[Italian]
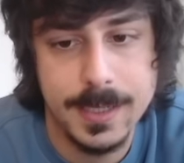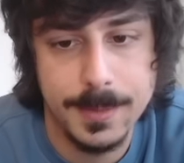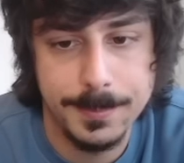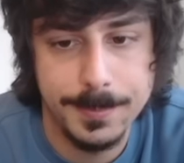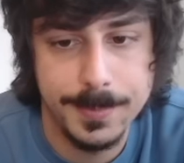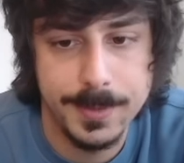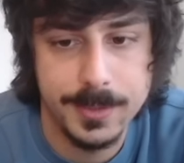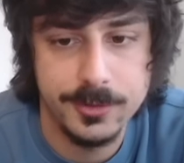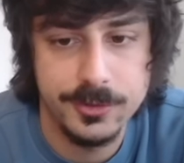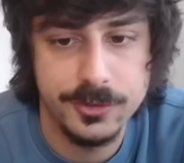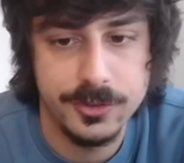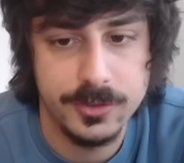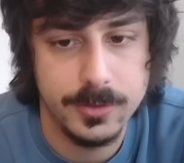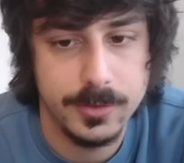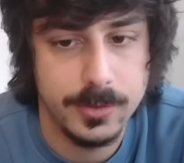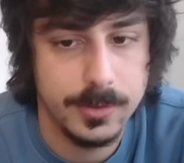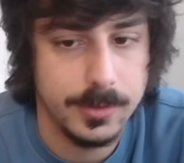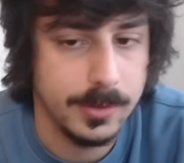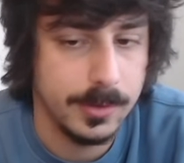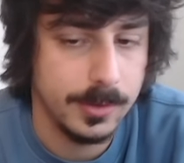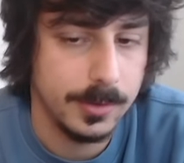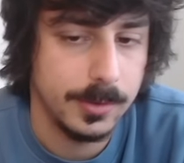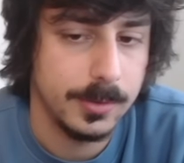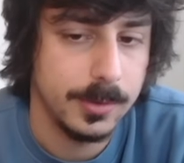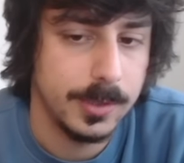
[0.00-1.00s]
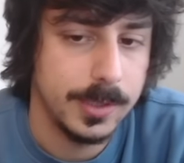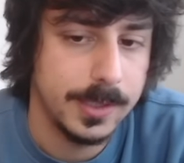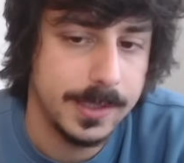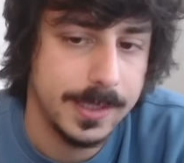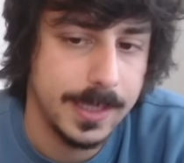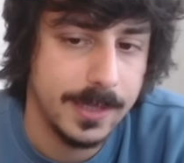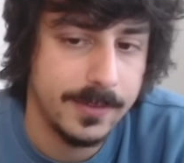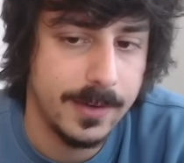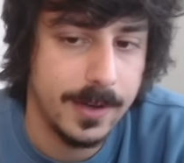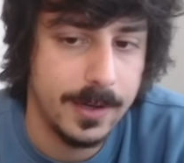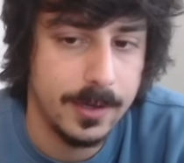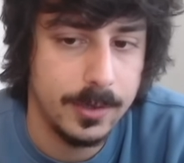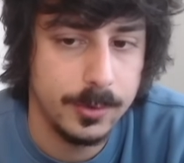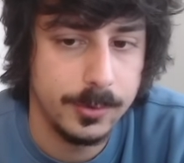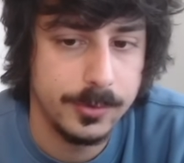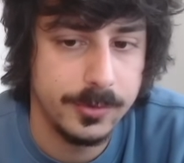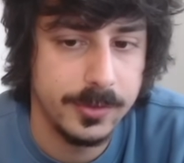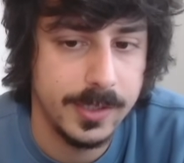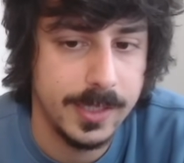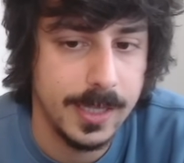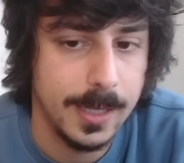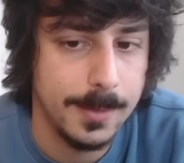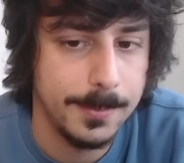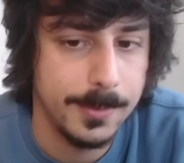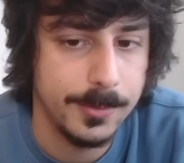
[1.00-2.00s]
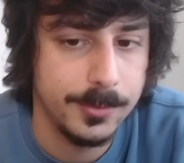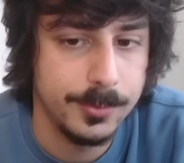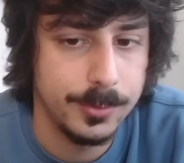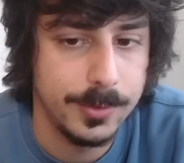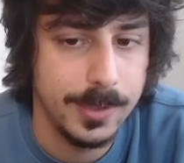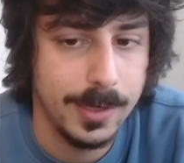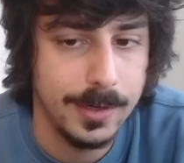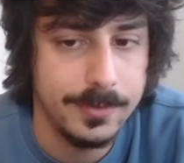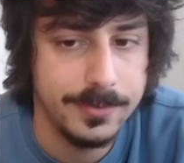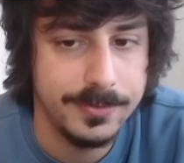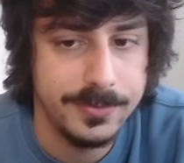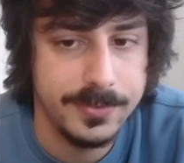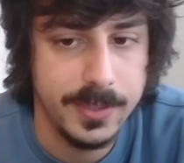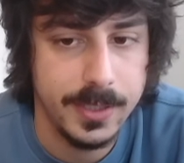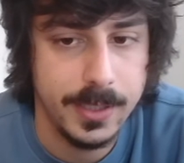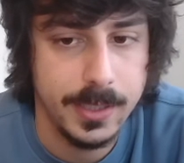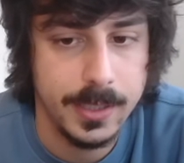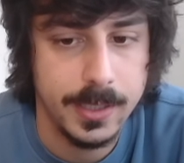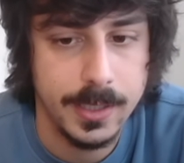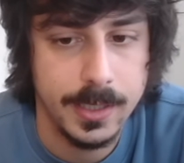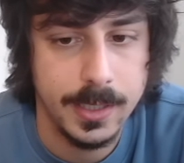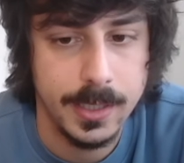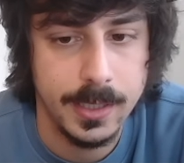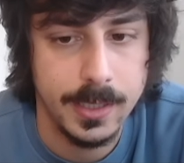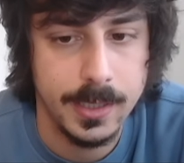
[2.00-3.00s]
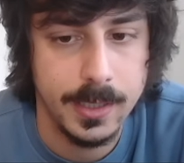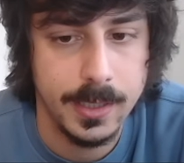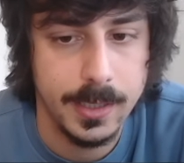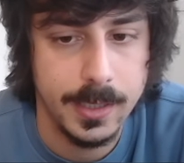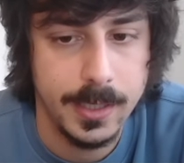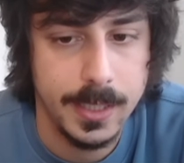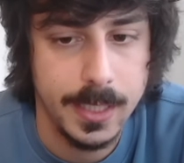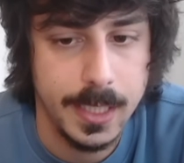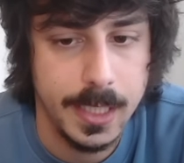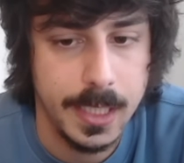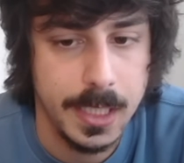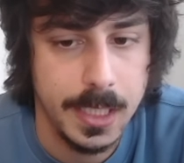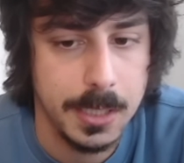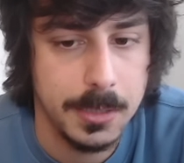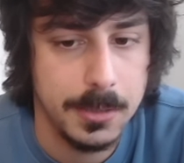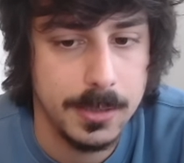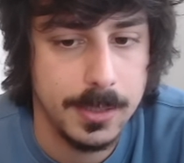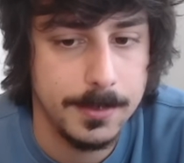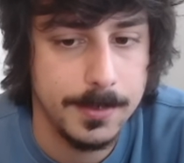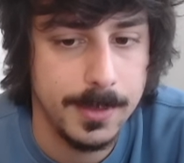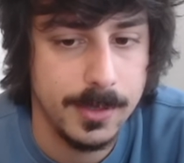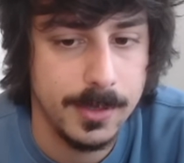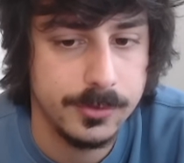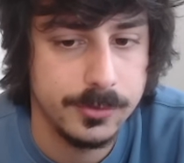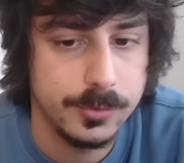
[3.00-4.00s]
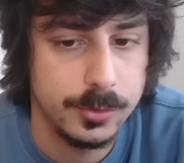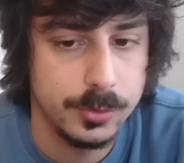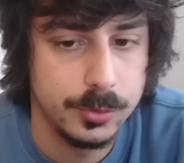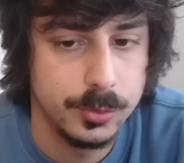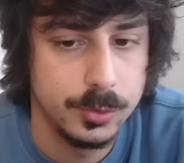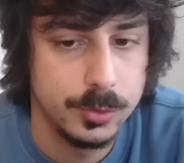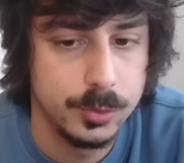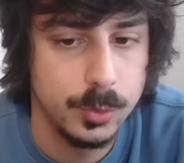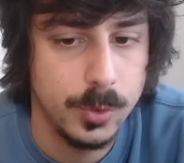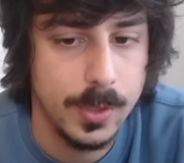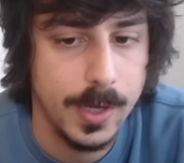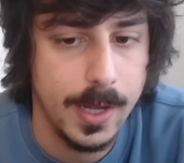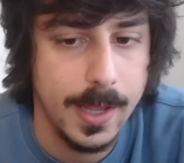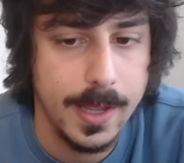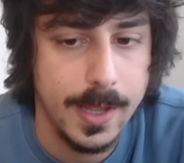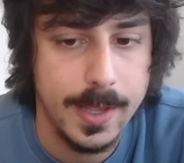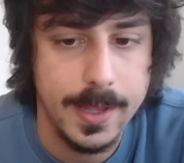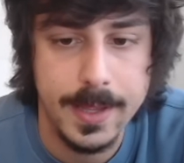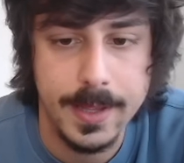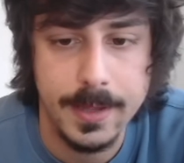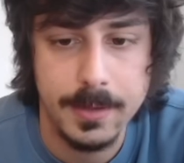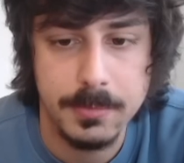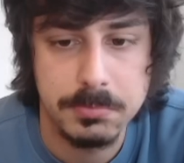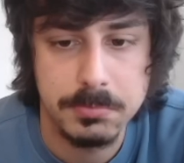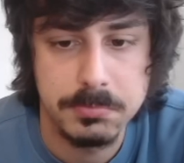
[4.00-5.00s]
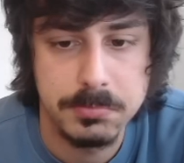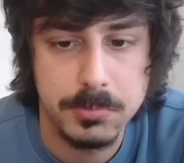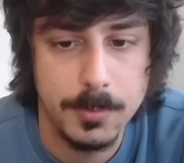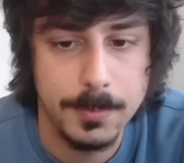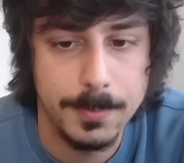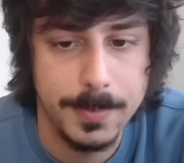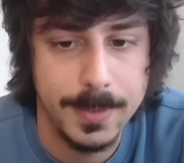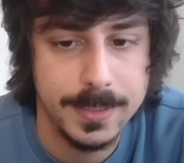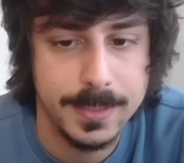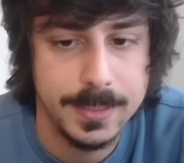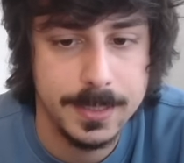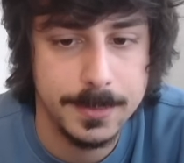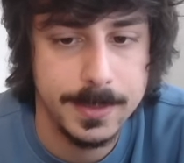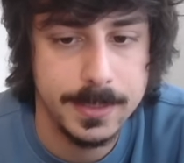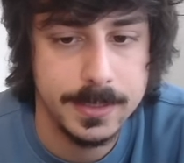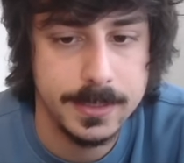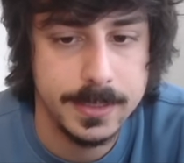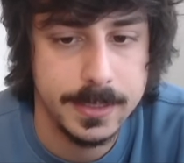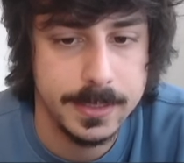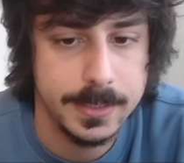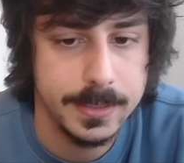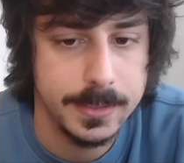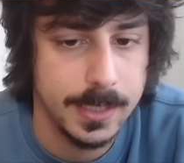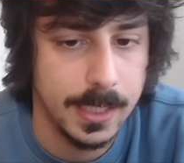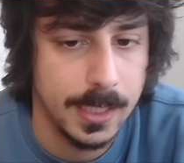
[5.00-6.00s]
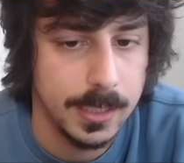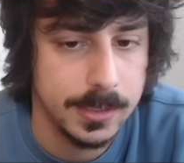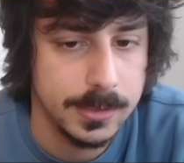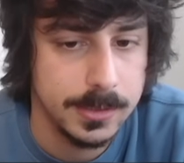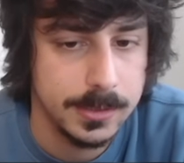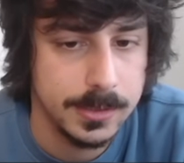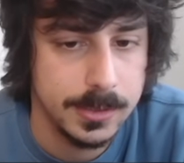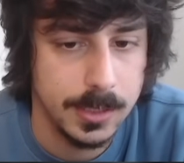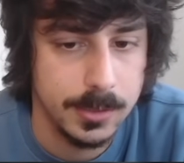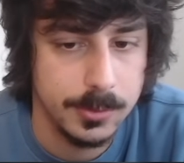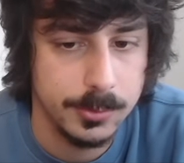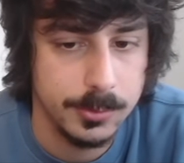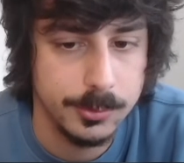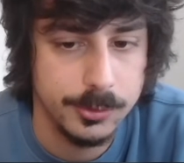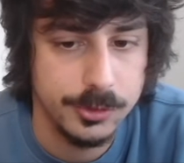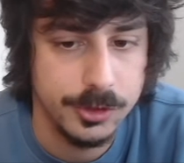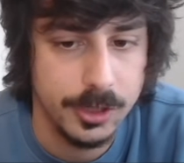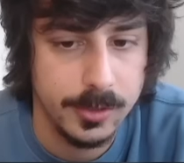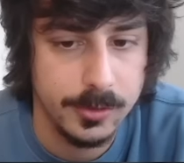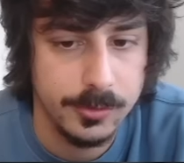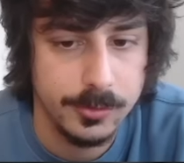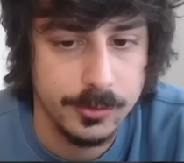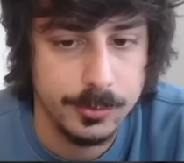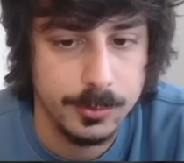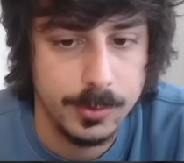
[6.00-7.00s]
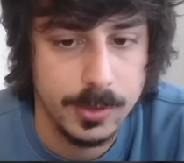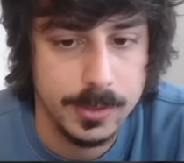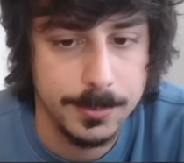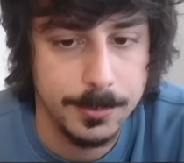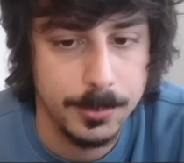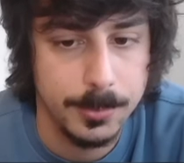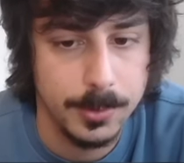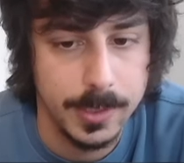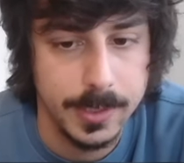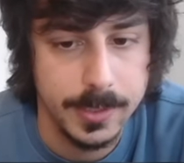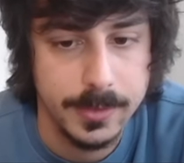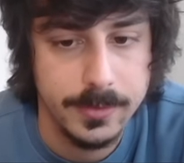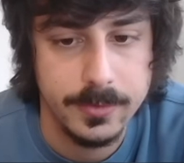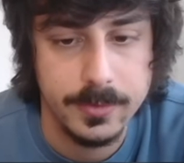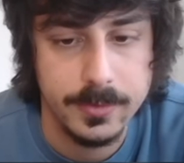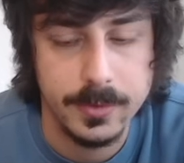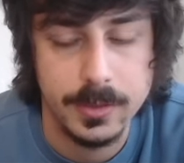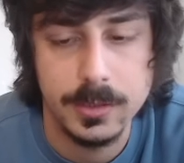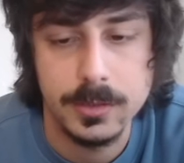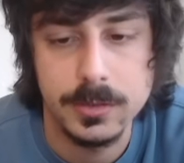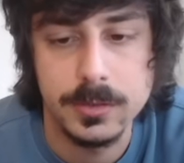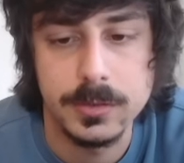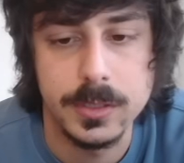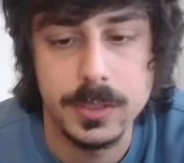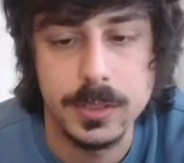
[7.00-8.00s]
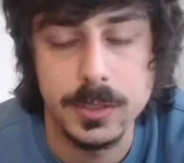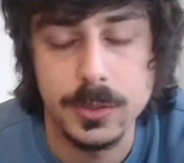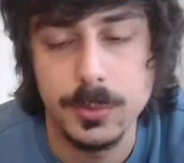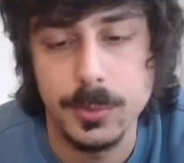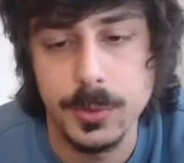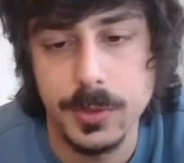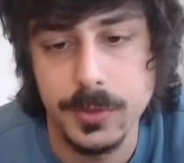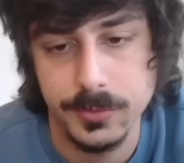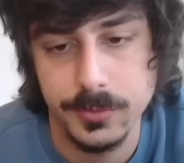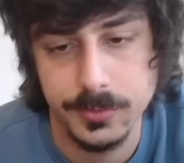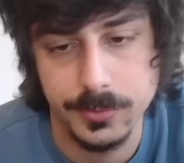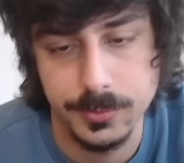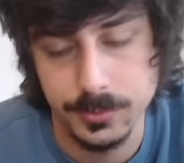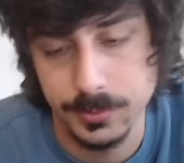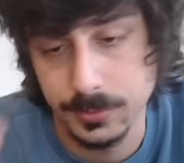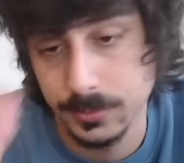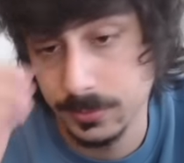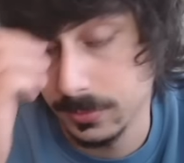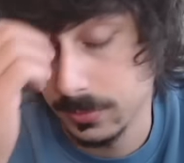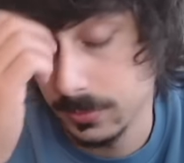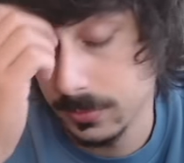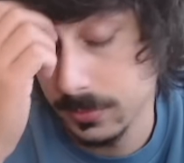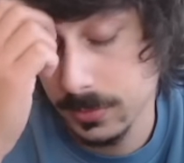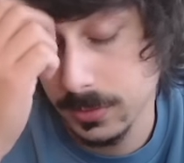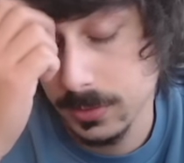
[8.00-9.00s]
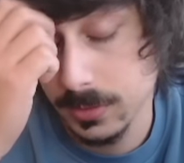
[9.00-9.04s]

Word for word: per G, eh, il cavallo si cambia sull'alfiere e la mia struttura è completamente intatta, non c'è nessuna debolezza in questo